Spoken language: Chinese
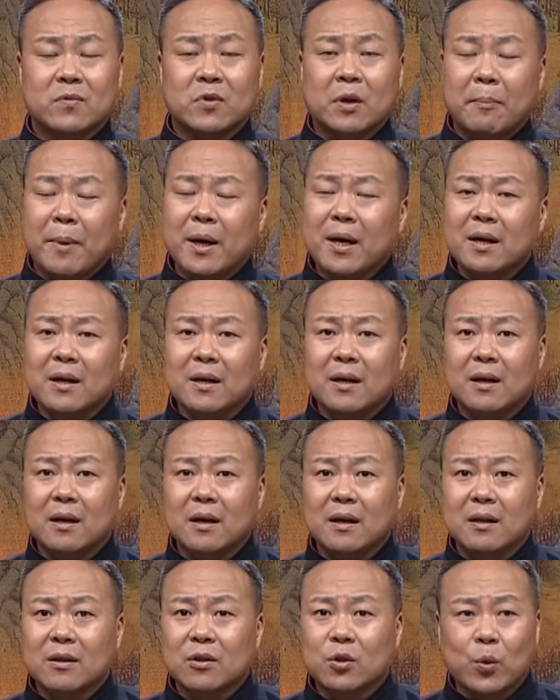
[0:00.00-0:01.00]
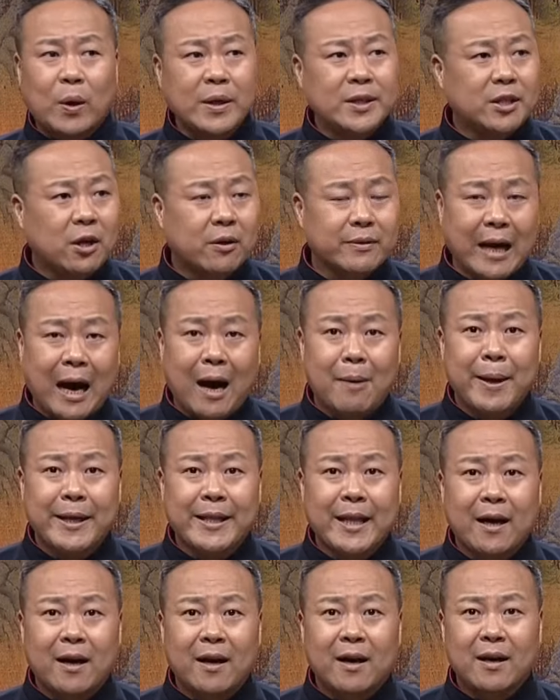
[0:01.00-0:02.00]
怎么个短小打
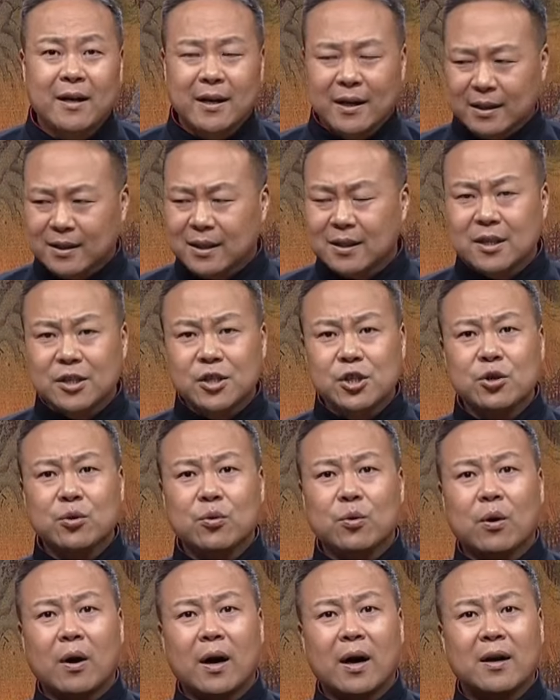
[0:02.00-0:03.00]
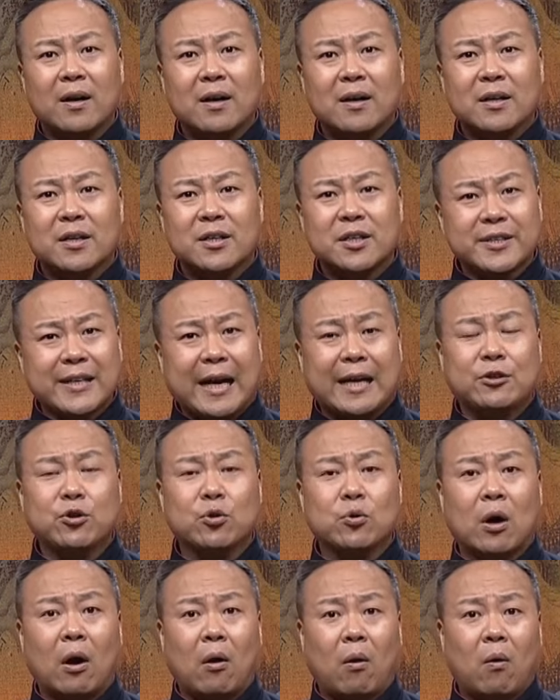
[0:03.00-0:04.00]
扮呢？他这袖。是窄
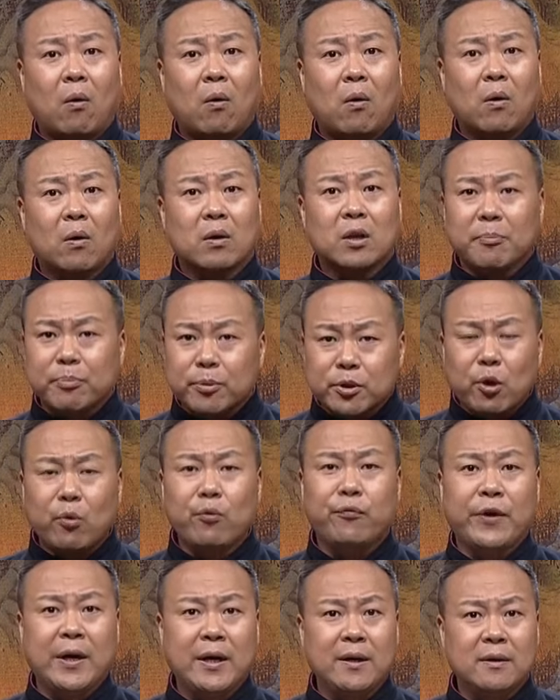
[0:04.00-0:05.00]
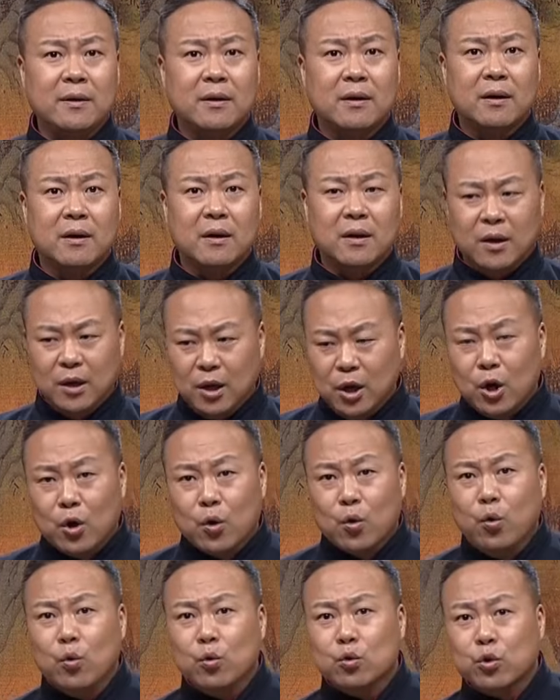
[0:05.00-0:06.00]
袖口，它不兜风；
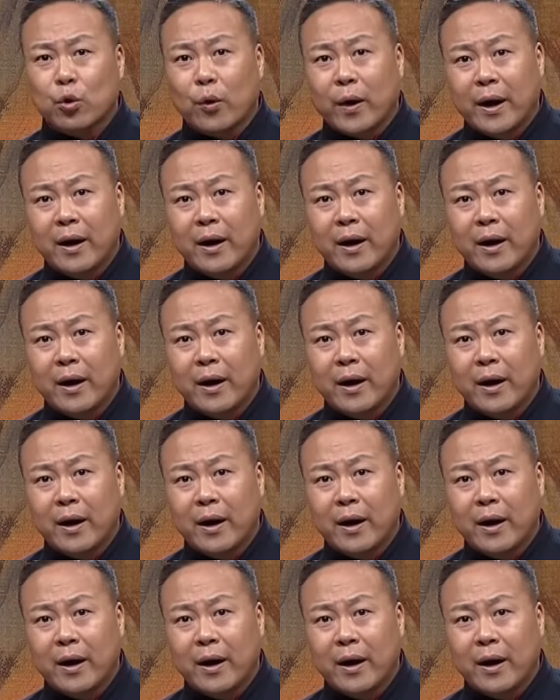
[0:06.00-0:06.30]
裤腿